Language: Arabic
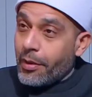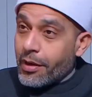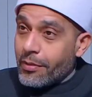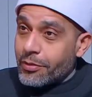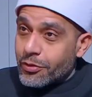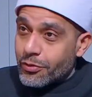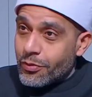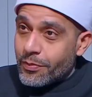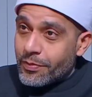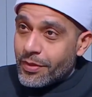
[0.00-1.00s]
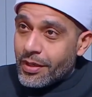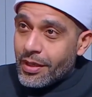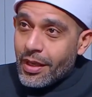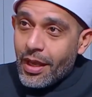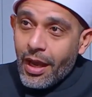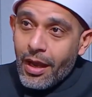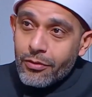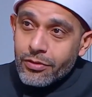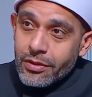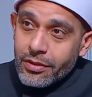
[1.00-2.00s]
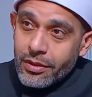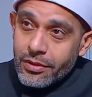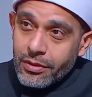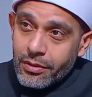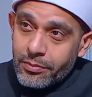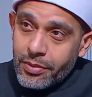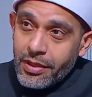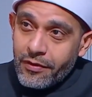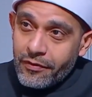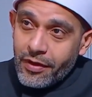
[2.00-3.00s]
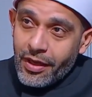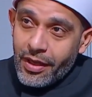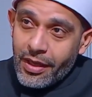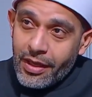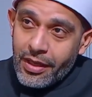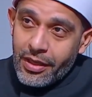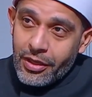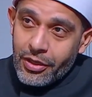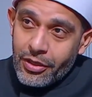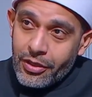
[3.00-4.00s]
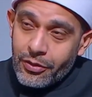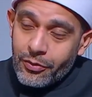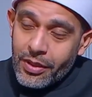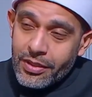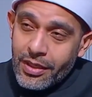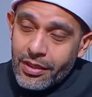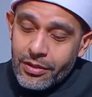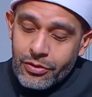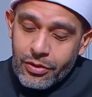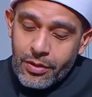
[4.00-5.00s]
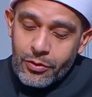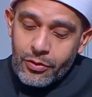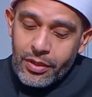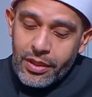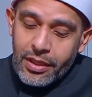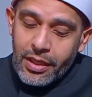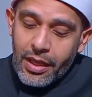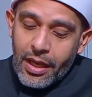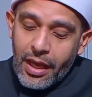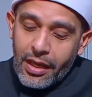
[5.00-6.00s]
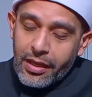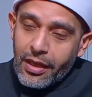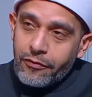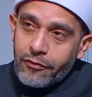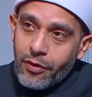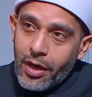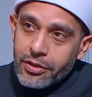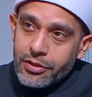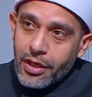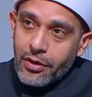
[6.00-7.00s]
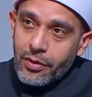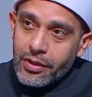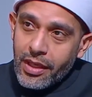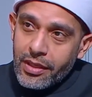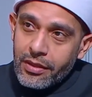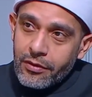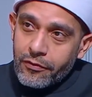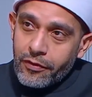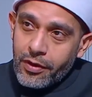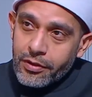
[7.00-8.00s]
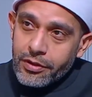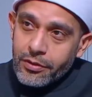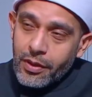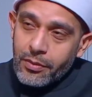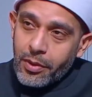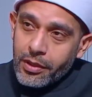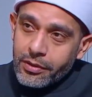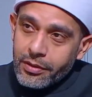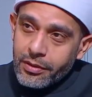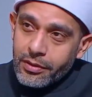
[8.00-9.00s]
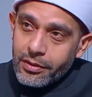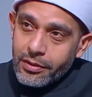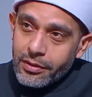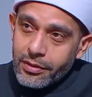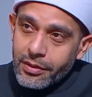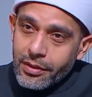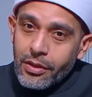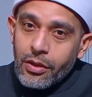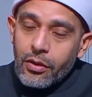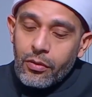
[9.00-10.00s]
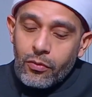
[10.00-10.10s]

امرها بالصوم نعم. عاوز تعصي ربنا ف إيه، إيه، إيه، ولذلك الصيام يقول ايه الكف عن شهوتي الفرج والبطن آه. نعم.